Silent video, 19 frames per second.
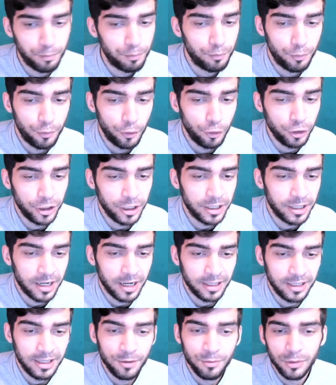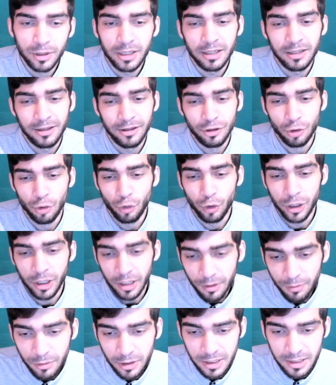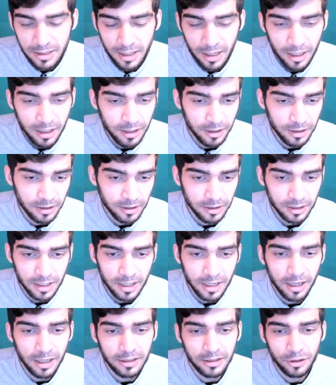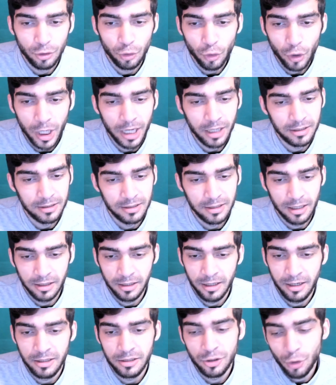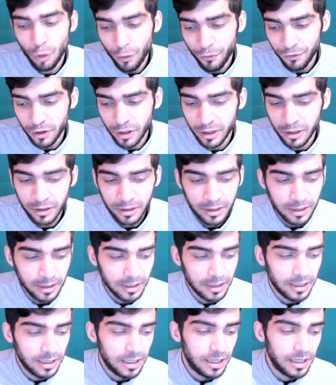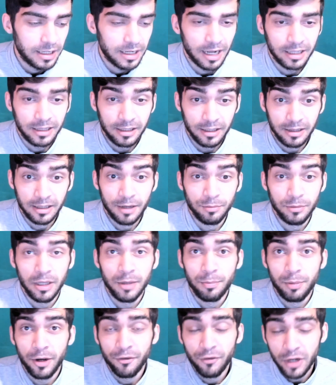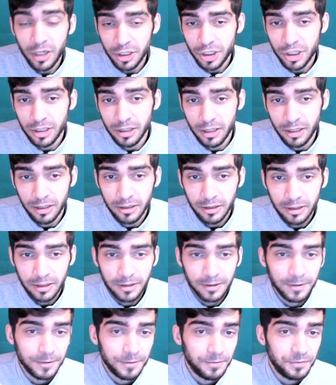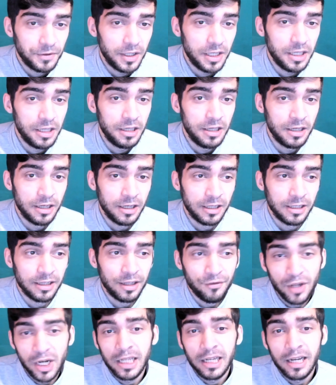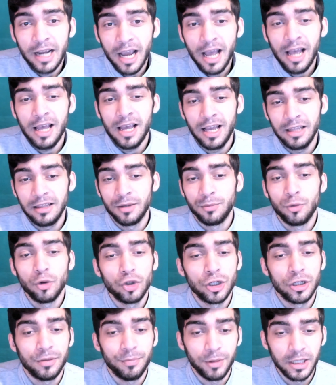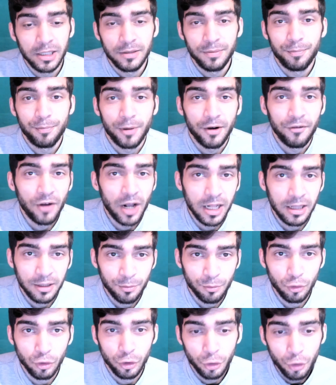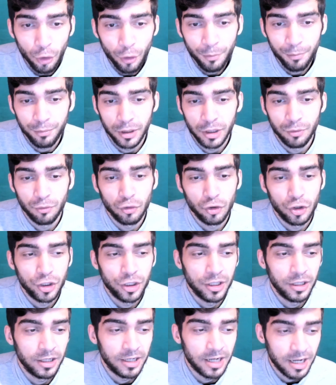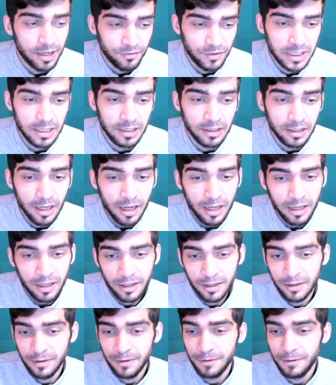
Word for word: пони какими-то другими стали, какая-то другая стала рисовка, как-то нам непривычно. И наверняка это может быть провальным мультом, потому что, как всегда,